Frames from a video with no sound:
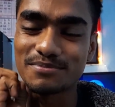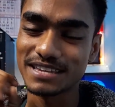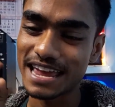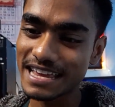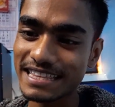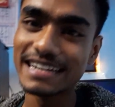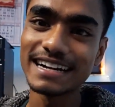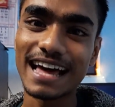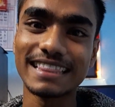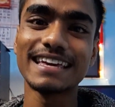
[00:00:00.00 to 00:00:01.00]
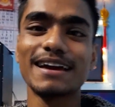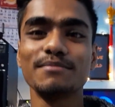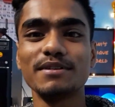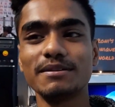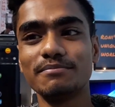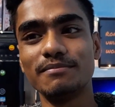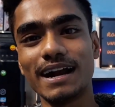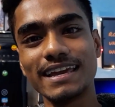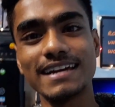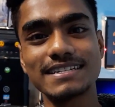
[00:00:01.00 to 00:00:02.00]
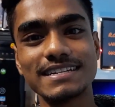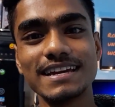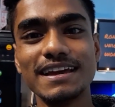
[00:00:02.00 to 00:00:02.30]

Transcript: সেই দিন রাতেই আমি বাড়ি আসি